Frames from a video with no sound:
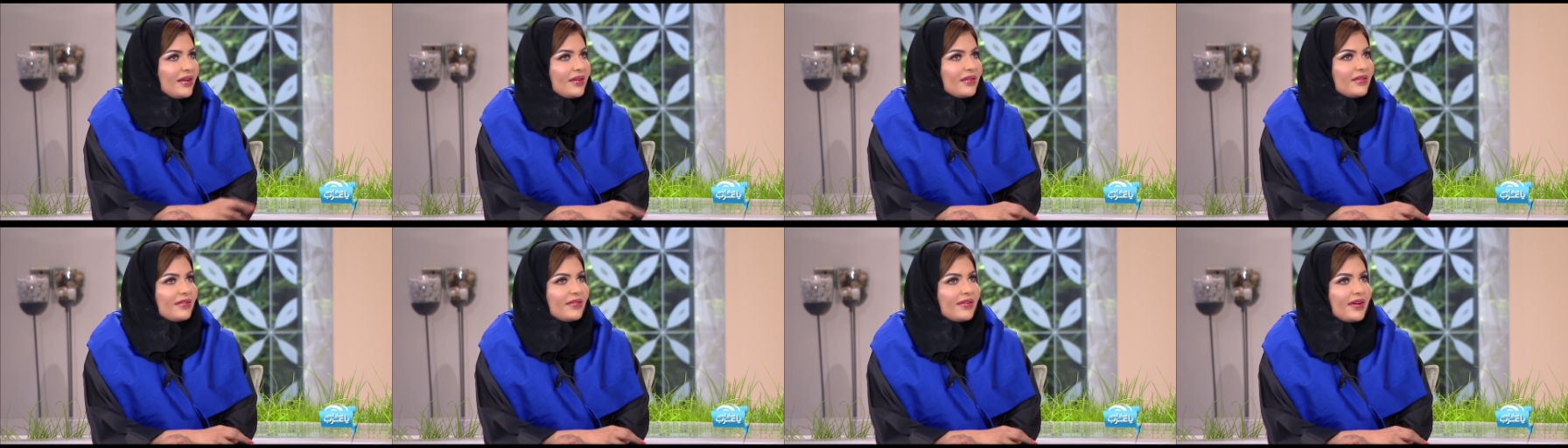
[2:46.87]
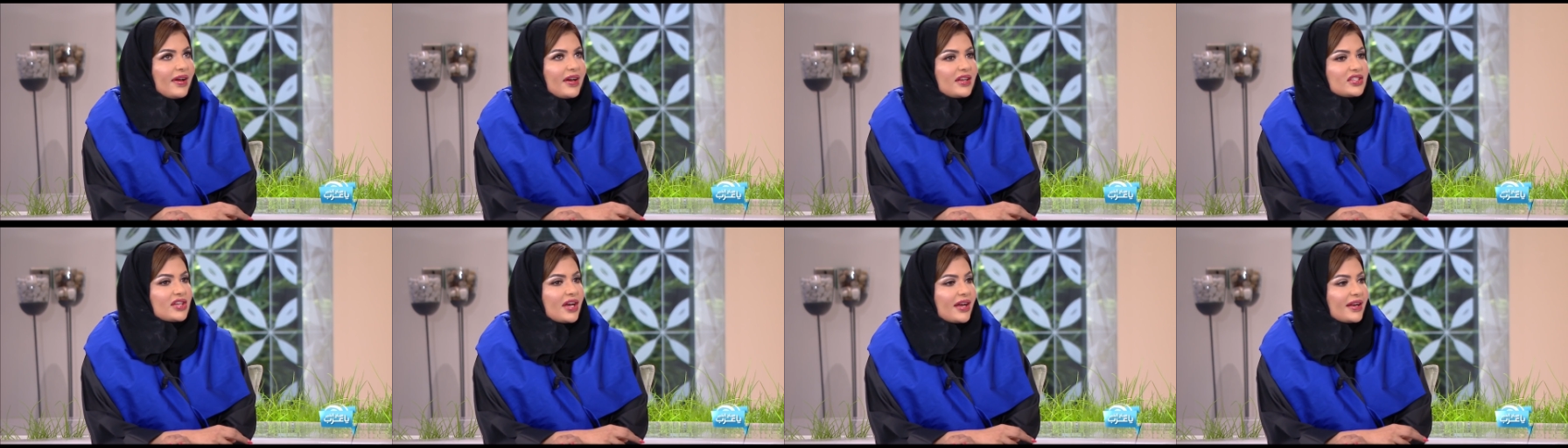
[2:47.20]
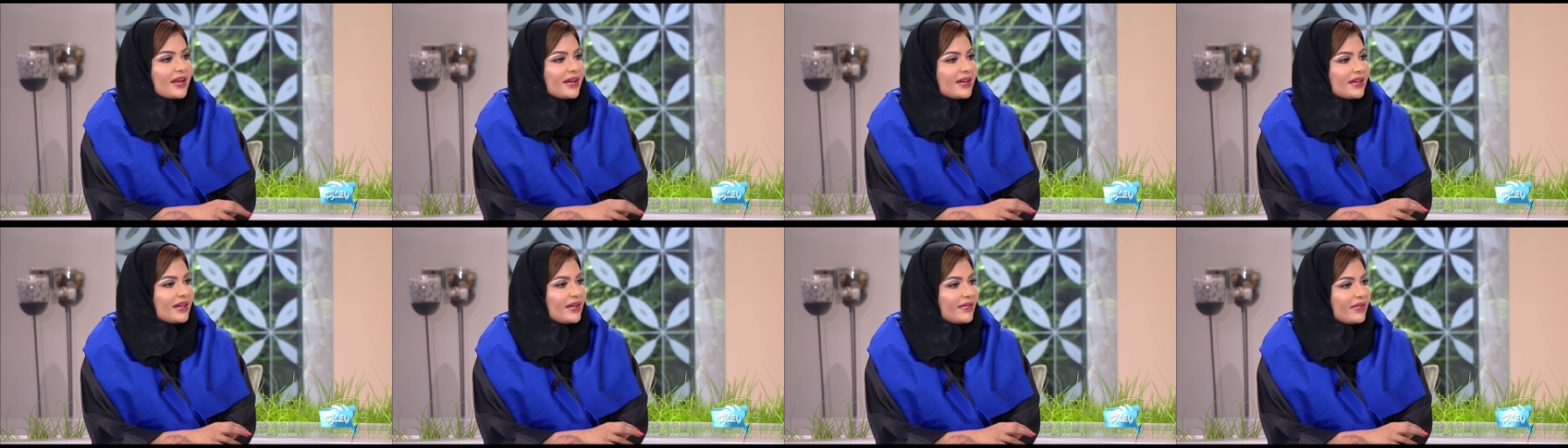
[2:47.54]

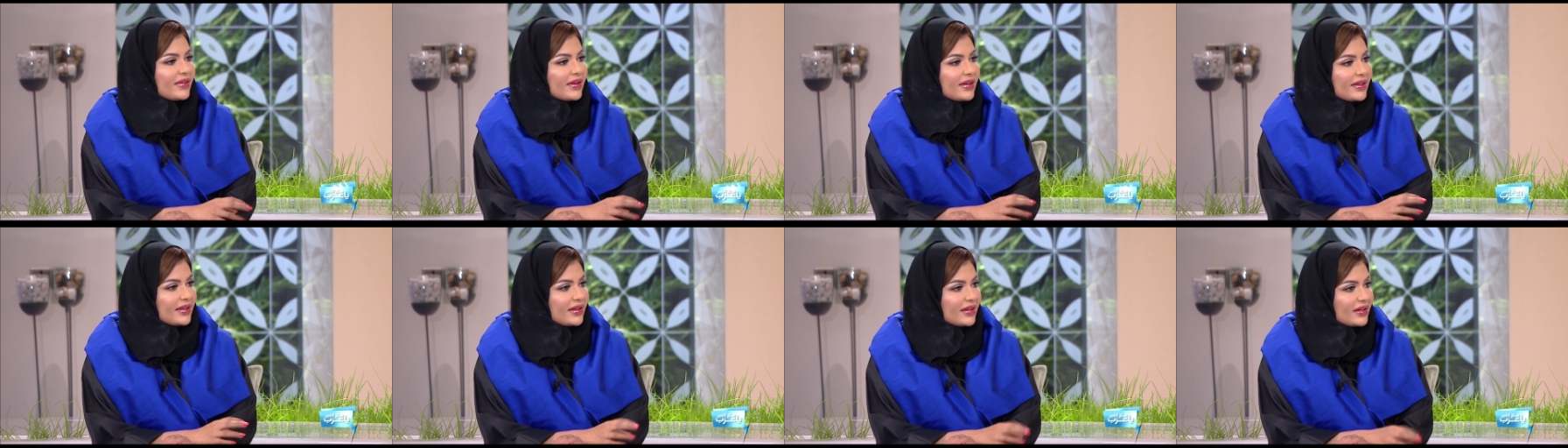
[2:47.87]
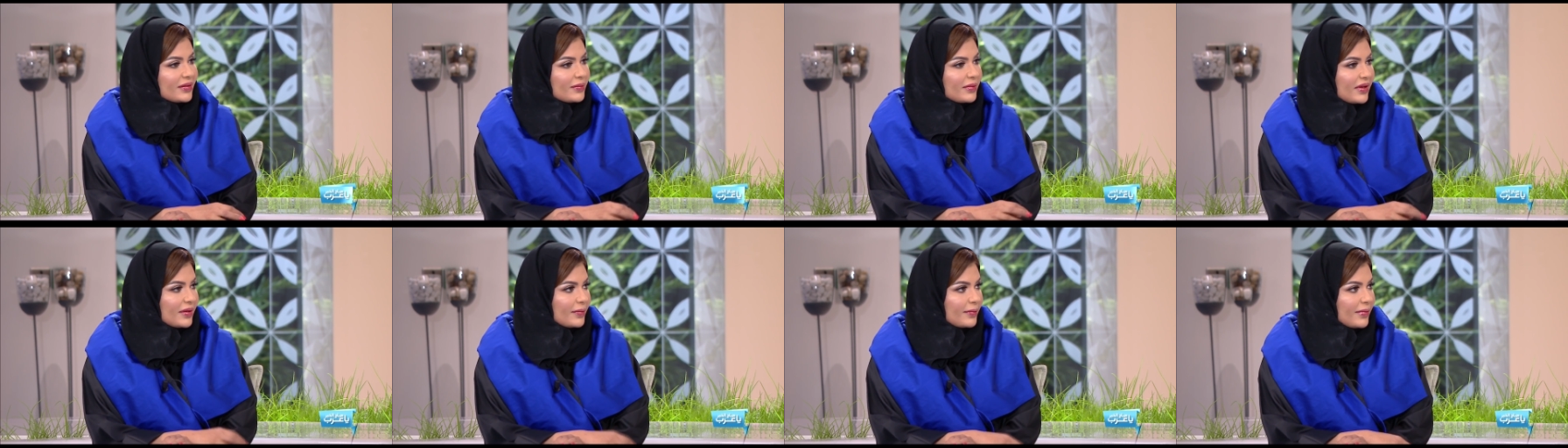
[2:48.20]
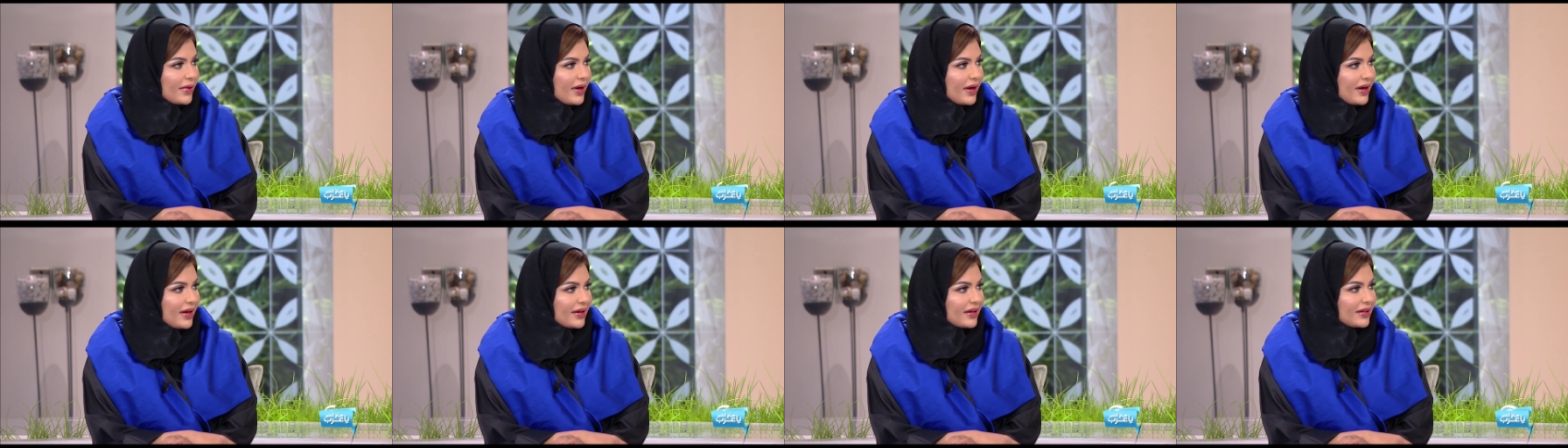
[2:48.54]
فشاركنا في كثير من
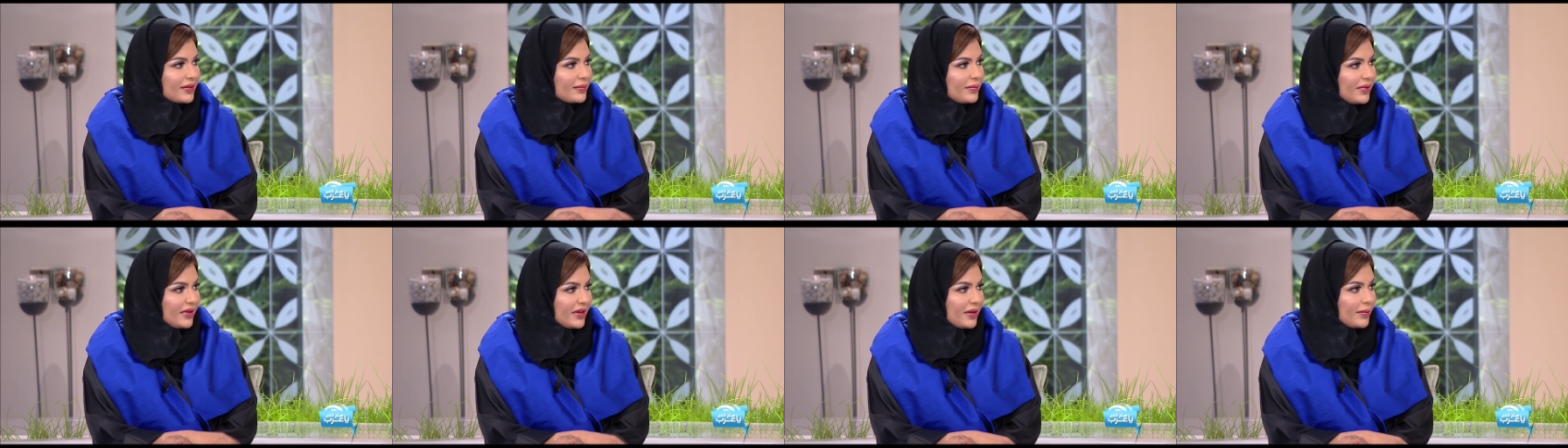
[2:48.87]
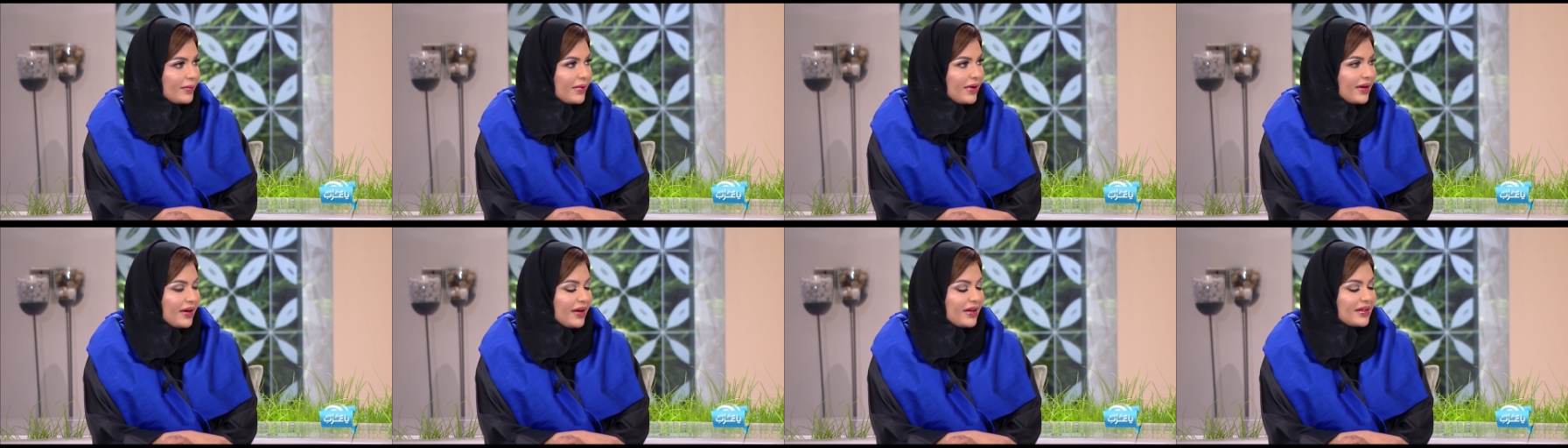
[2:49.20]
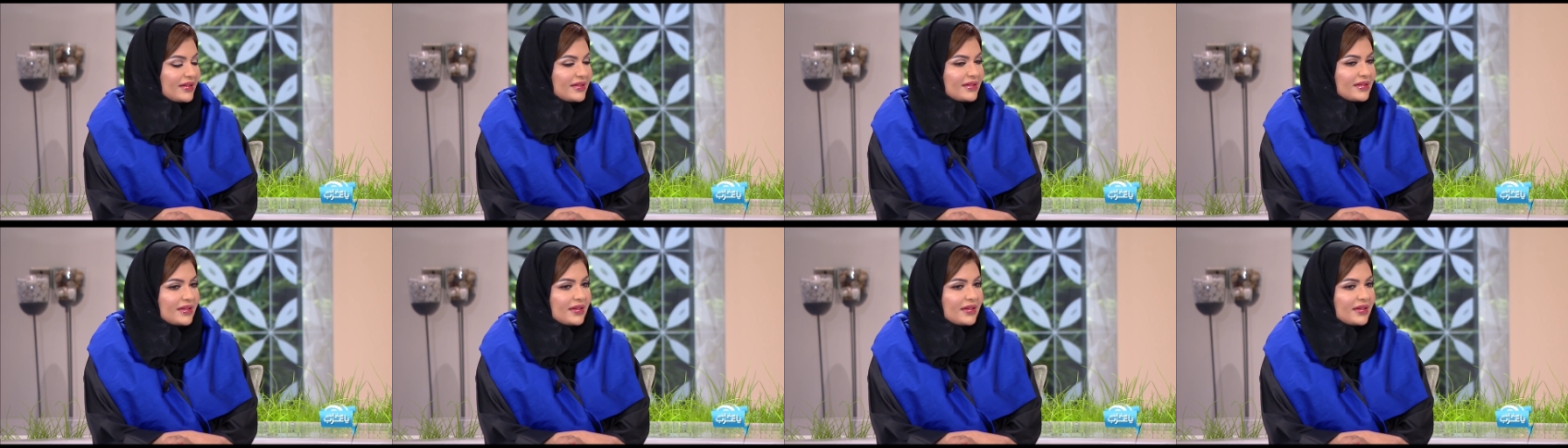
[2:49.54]
المعارض بالإمارات